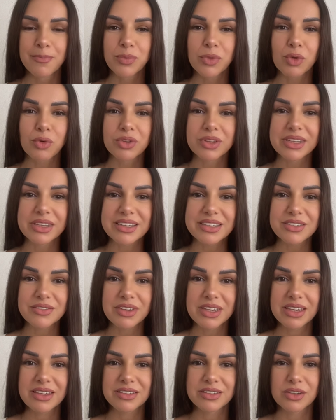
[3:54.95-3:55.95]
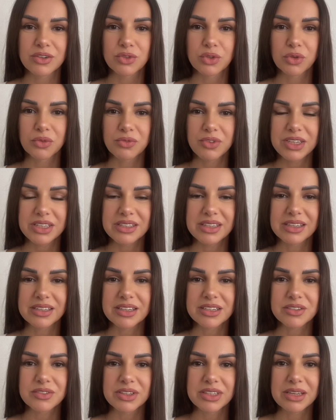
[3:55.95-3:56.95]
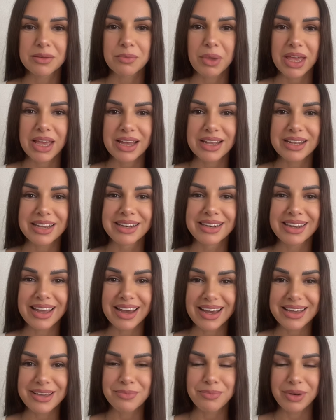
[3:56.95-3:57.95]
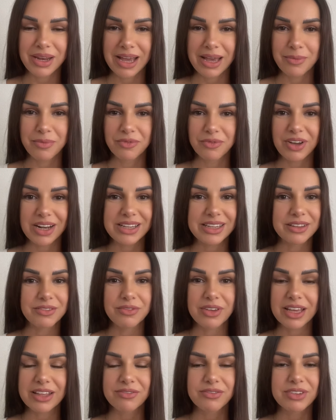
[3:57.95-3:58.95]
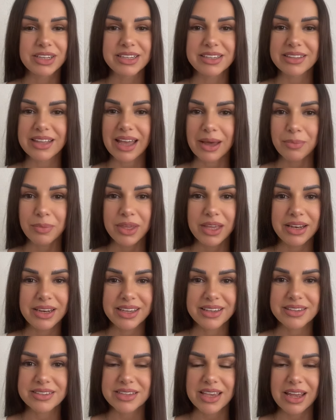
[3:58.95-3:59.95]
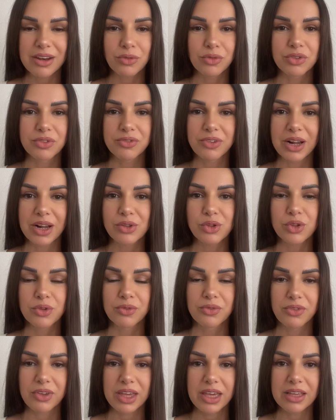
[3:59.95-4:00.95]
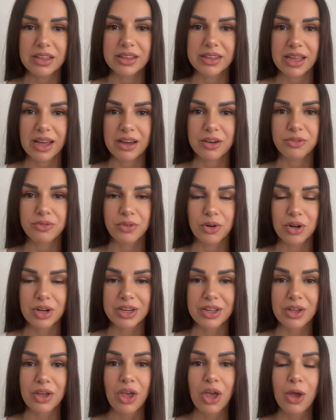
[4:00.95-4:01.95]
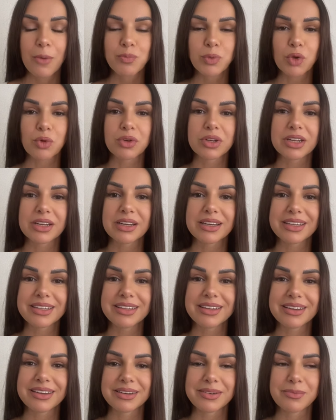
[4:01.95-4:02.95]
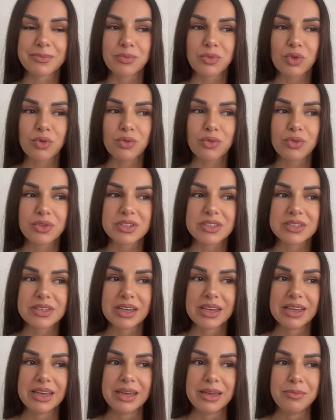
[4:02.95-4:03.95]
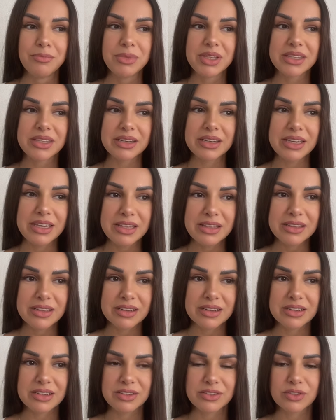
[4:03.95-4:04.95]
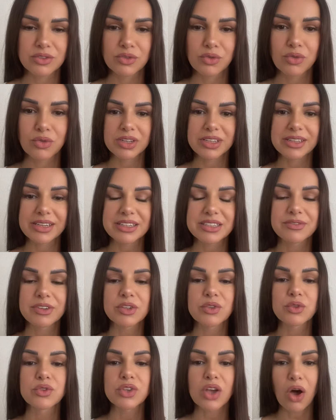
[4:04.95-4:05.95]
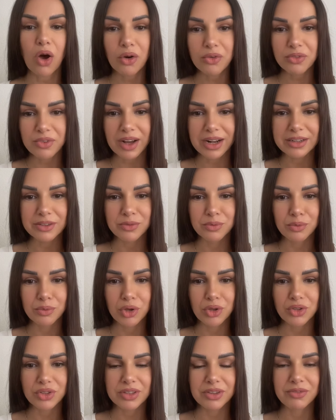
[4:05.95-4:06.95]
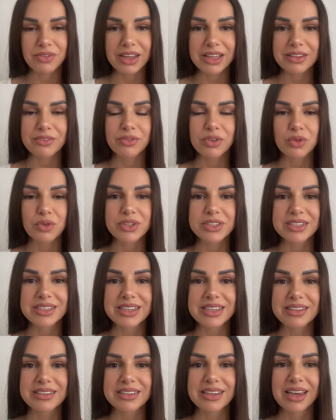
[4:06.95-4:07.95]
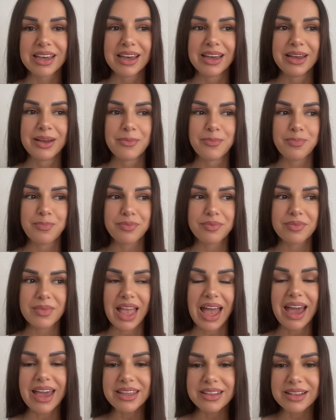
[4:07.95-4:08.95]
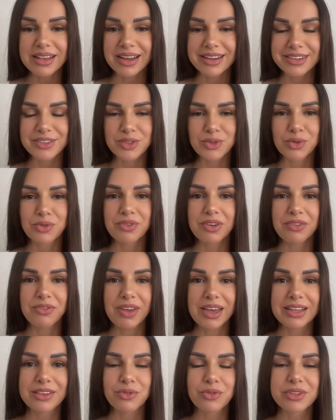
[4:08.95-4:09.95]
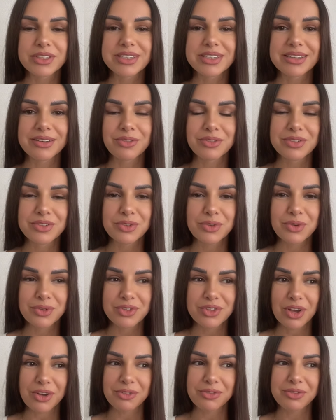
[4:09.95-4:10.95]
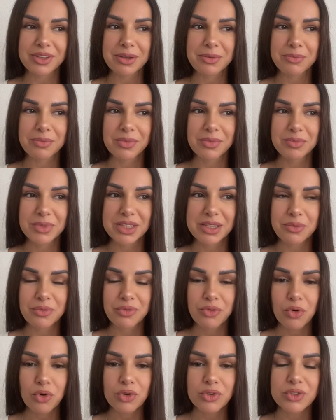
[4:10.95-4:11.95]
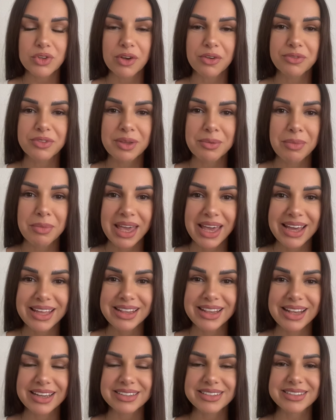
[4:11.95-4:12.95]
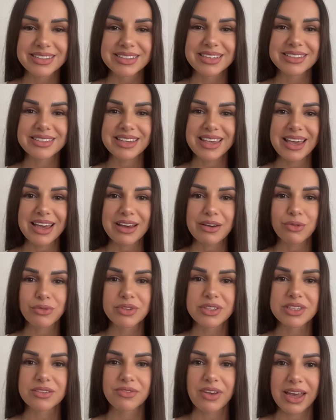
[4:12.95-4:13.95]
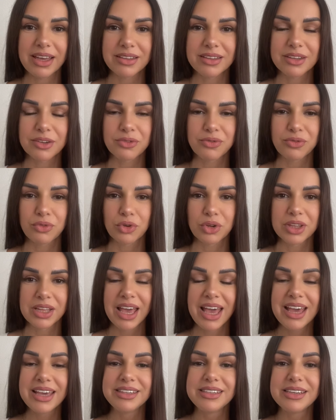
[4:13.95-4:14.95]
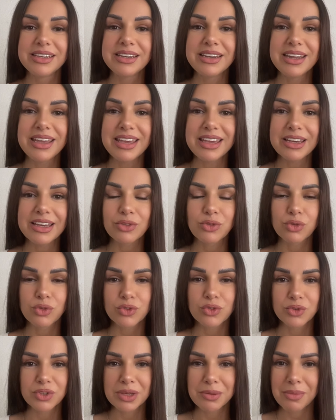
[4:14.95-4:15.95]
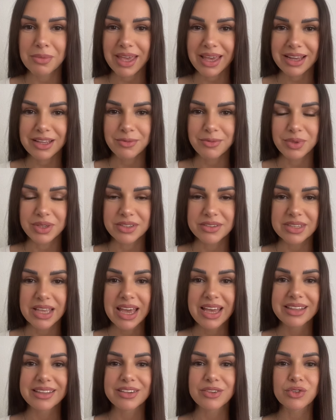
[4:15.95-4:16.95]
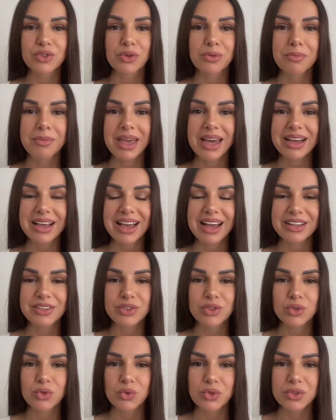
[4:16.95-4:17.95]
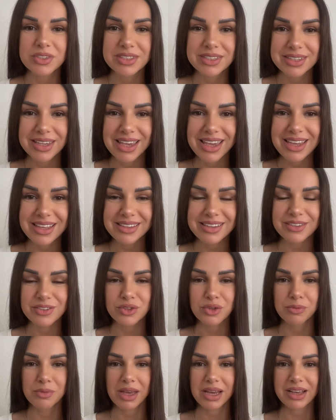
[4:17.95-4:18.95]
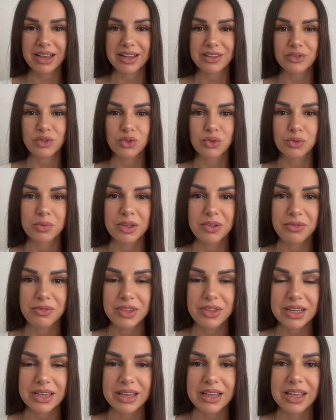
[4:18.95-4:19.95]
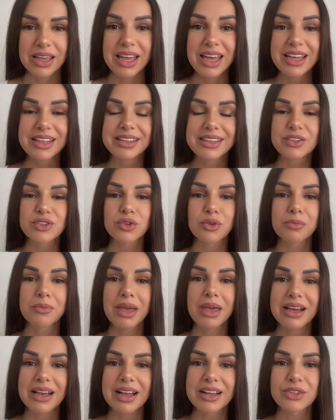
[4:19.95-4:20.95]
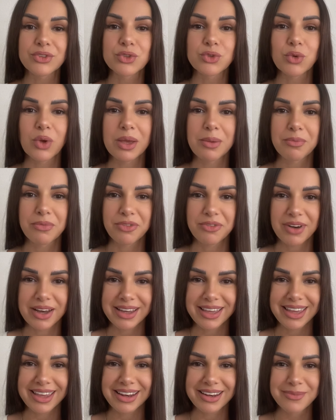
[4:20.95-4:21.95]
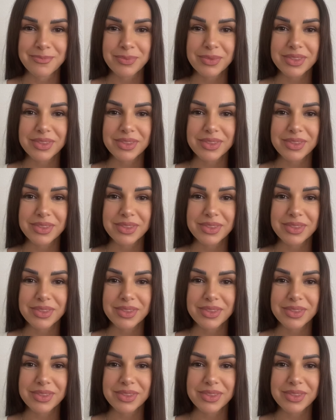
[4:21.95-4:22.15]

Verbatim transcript: Und deswegen ist es so wichtig, dass wir dem Herrn nahe bleiben, weil dann werden wir nicht abgelenkt sein und falschen Wegen nachfolgen oder ähm, uns mit den Hindernissen das, was uns aufhalten möchte, werden wir uns nicht Herrn lassen und wir werden uns, uns, uns auf dem, mit dem Fokus auf dem Herrn lassen, dass er uns weiterführt. Je näher du zu dem Herrn bist, desto mehr kannst du sehen, desto mehr kannst du bewirken, desto mehr kannst du empfangen.